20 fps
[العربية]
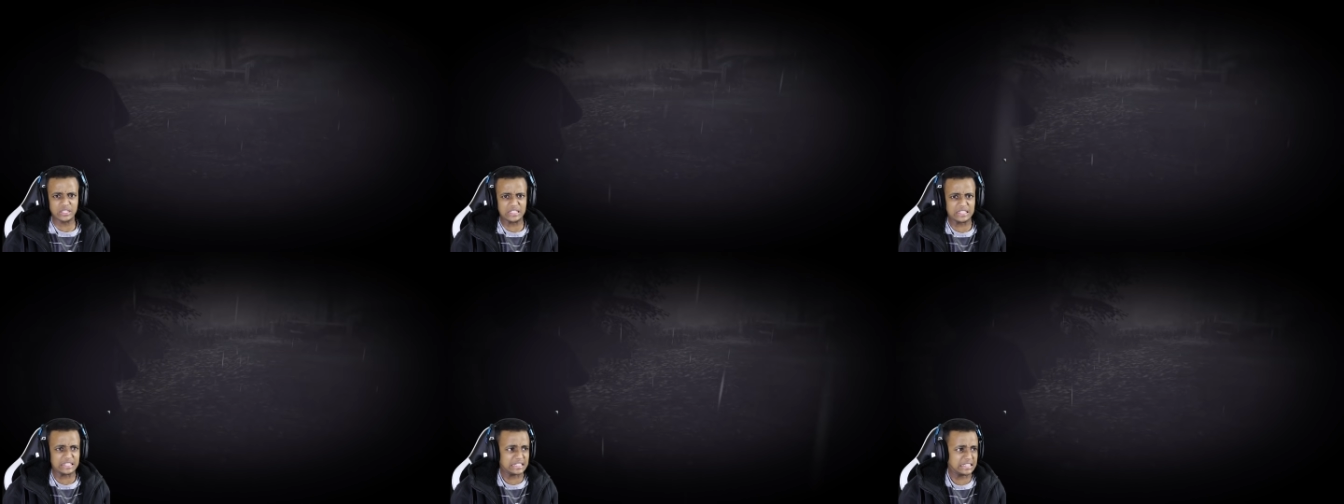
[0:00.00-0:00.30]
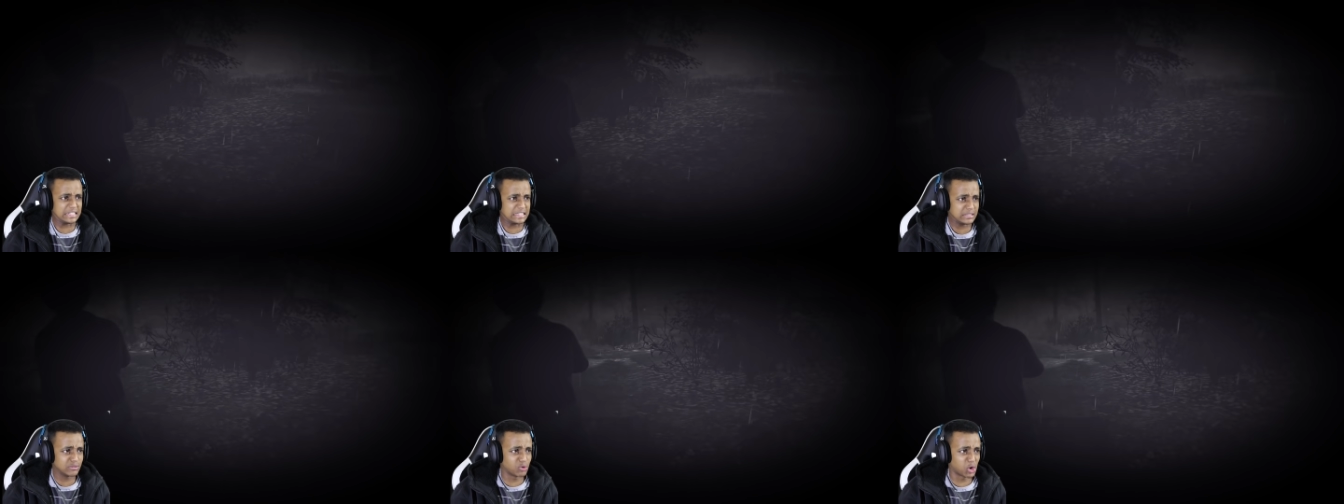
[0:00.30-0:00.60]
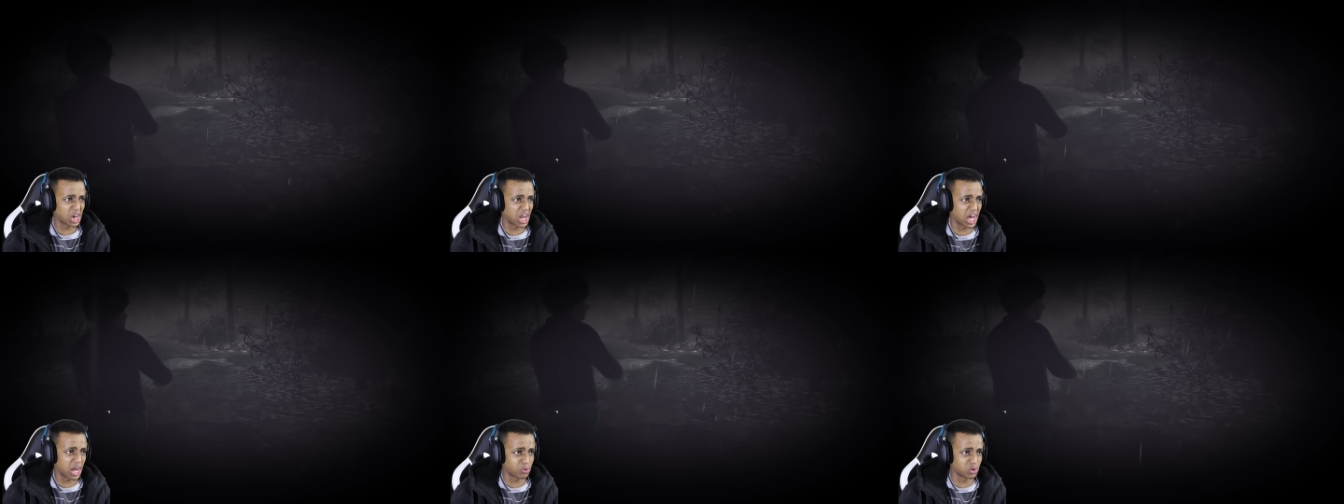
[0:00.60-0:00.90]

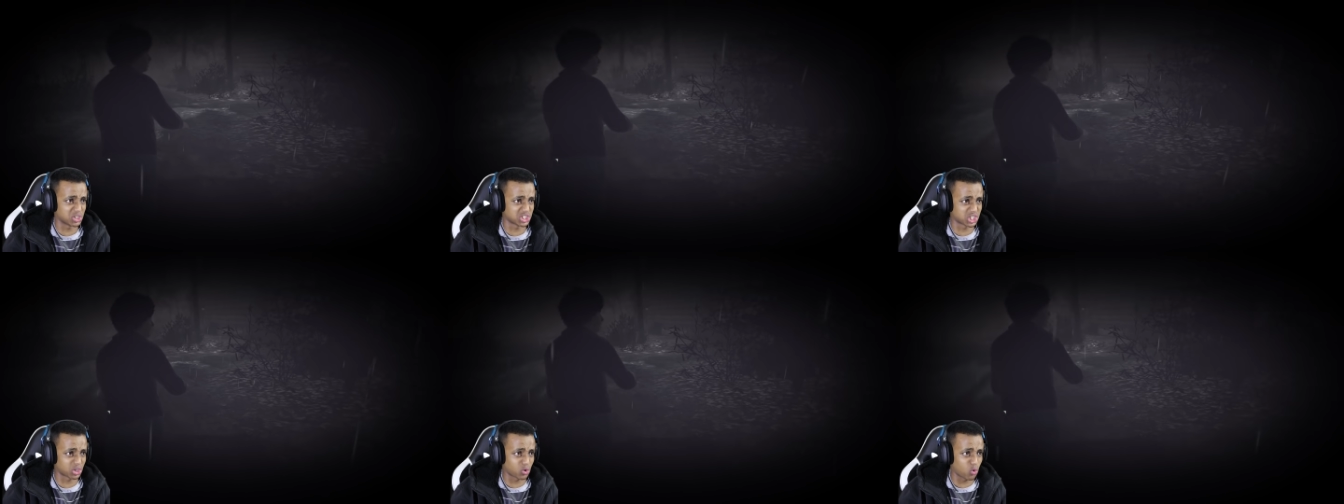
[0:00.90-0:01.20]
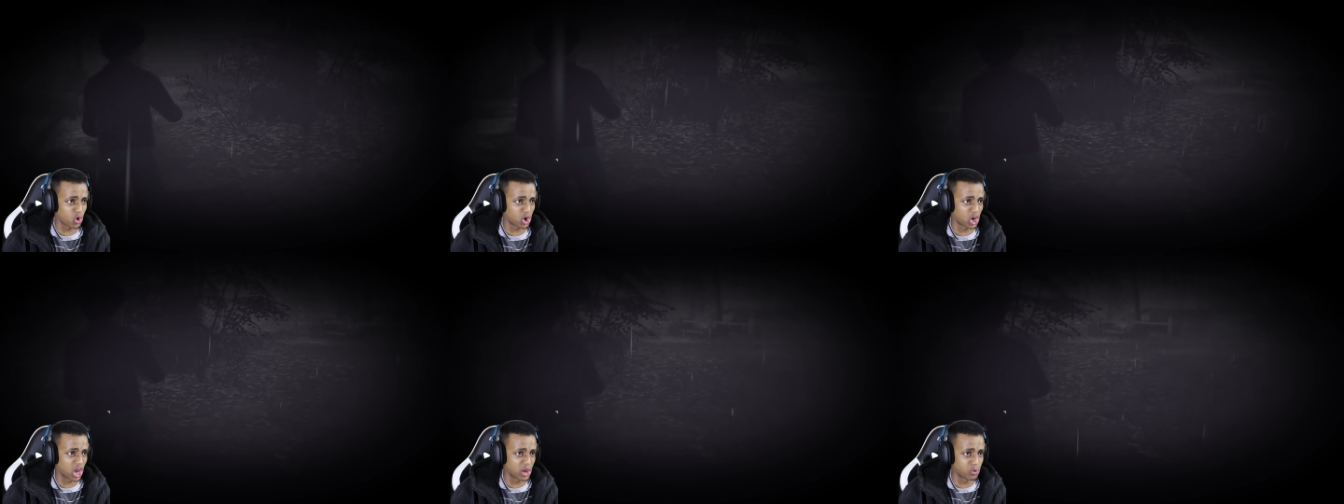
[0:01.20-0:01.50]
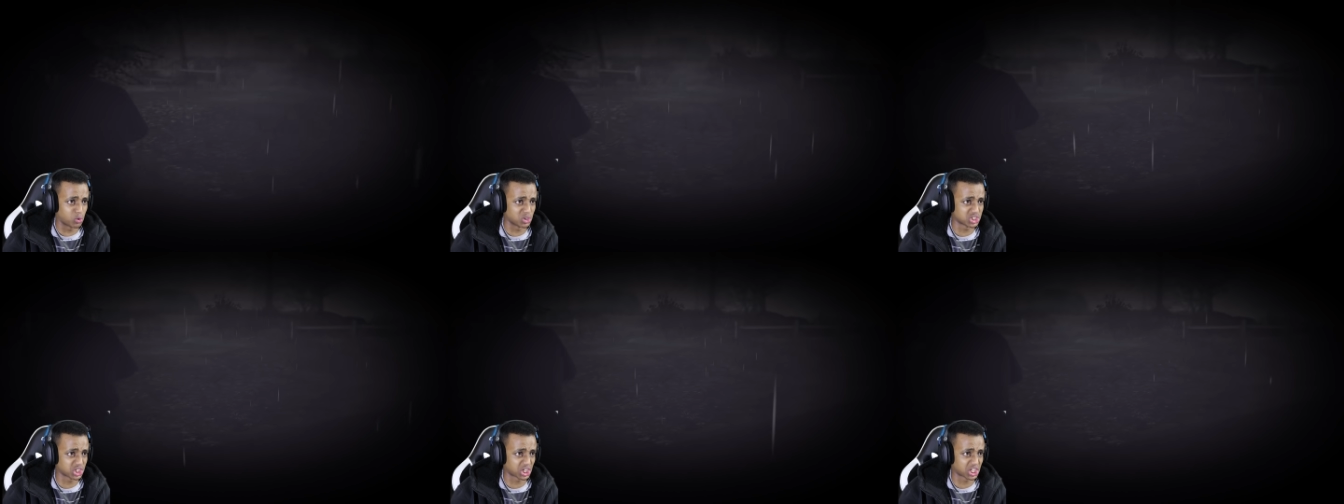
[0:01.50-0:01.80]
والله يوسخ والله
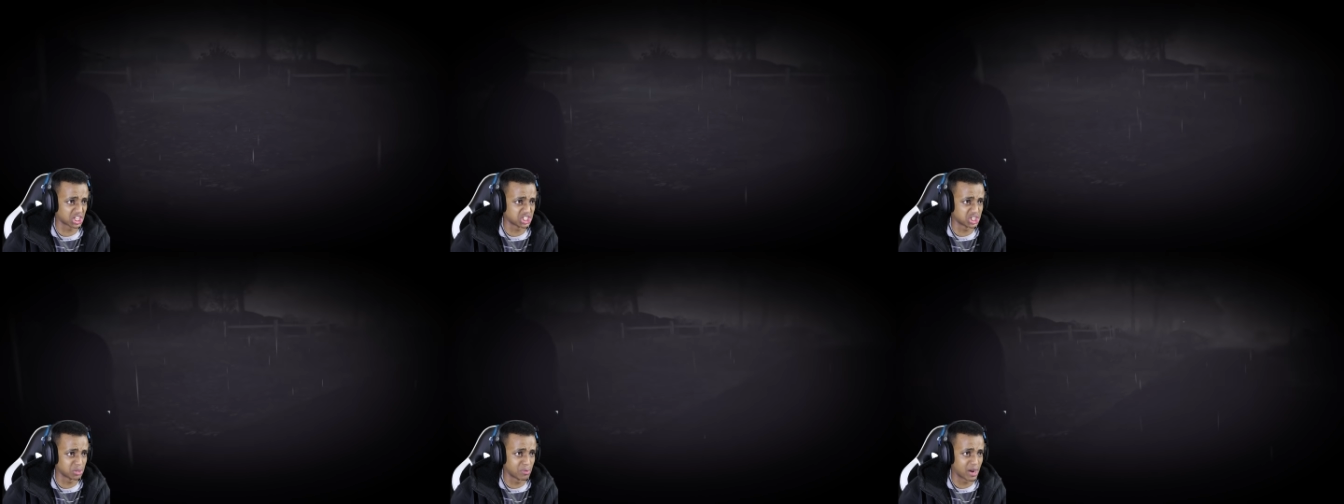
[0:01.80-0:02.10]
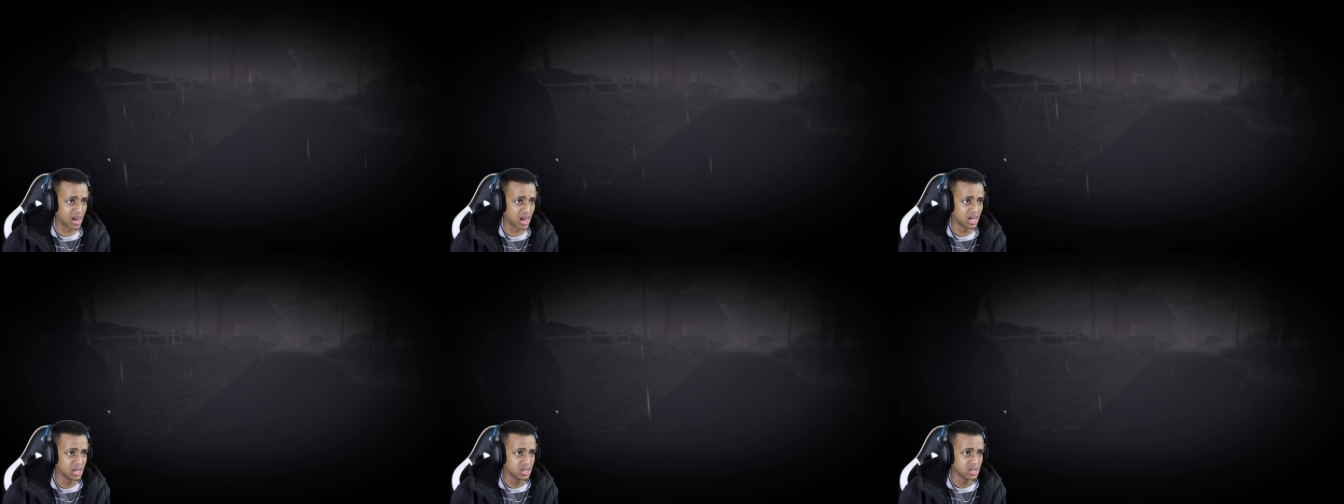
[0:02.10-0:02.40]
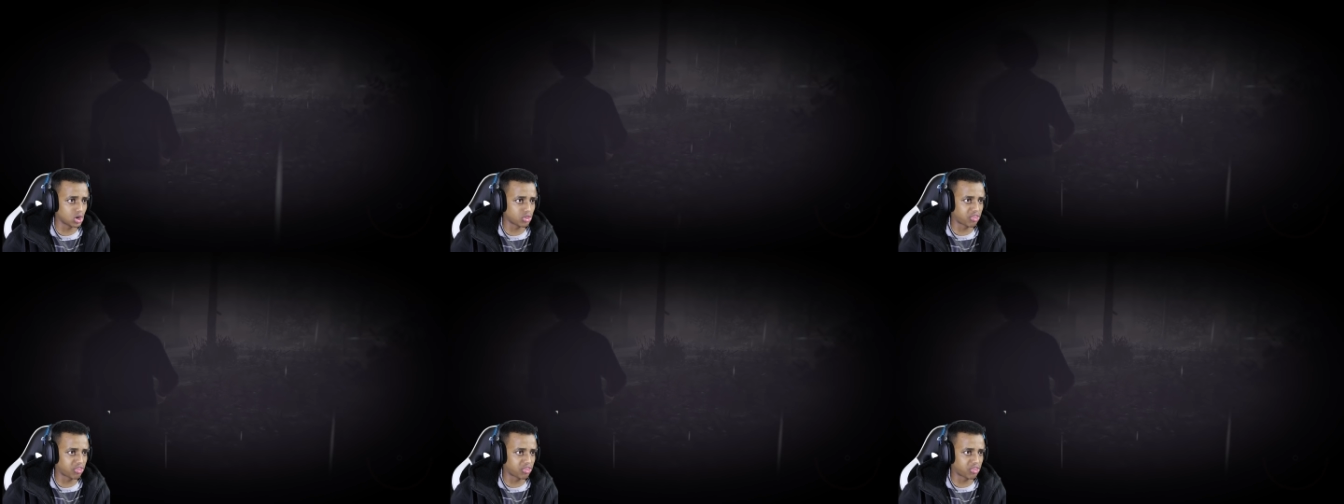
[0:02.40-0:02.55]
يوسخ يا جماعه